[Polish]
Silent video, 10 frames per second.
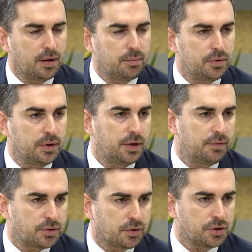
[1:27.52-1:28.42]
budynki
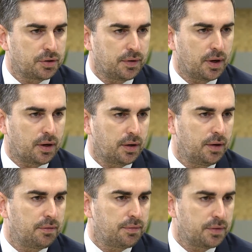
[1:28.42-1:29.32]
wysokościowe, jak
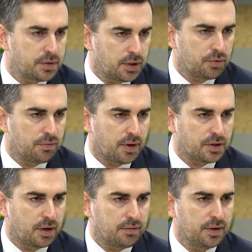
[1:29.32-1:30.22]
nie w centrum
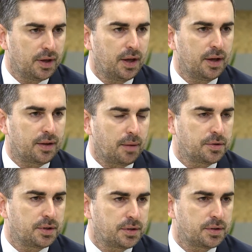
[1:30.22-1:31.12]
Warszawy, tam
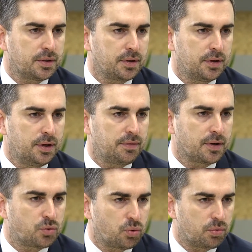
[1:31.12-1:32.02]
gdzie jest
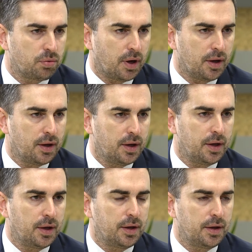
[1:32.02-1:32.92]
infrastruktura.
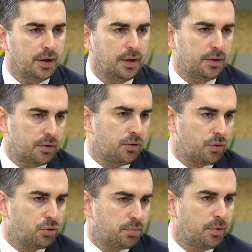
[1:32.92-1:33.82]
I to
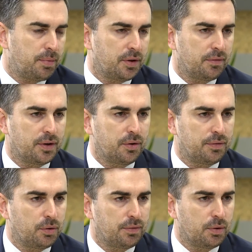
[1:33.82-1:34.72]
już było planowane od
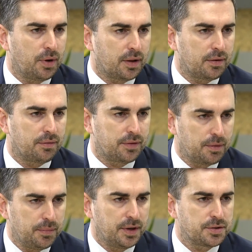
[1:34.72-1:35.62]
wielu, wielu lat w
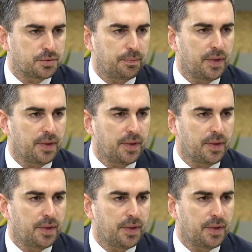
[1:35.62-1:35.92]
tym miejscu.